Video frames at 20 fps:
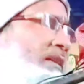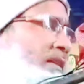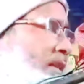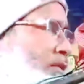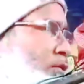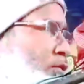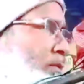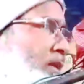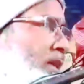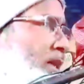হাজরা
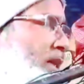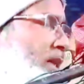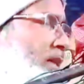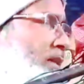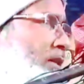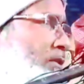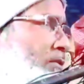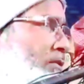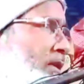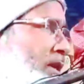তোমার
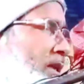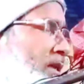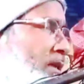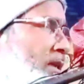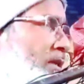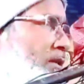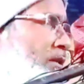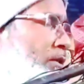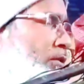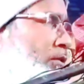কাছে যদি
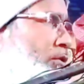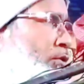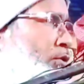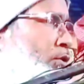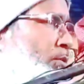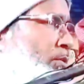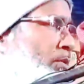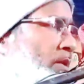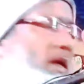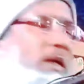এসেছে তো
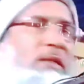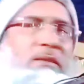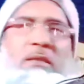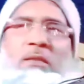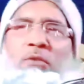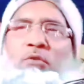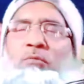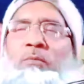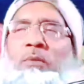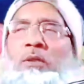
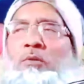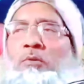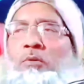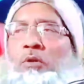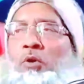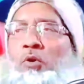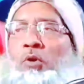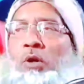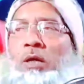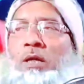হাজরা তোমার
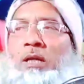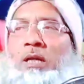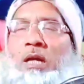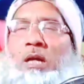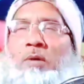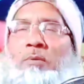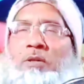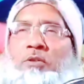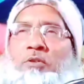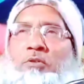ওর গলার
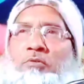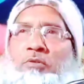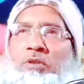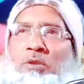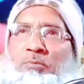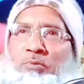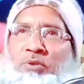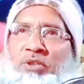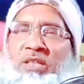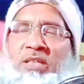আওয়াজ
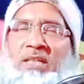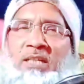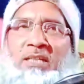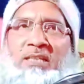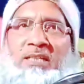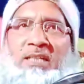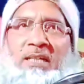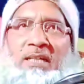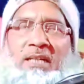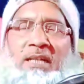শুনে বুঝে
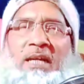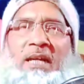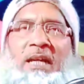নিয়েছে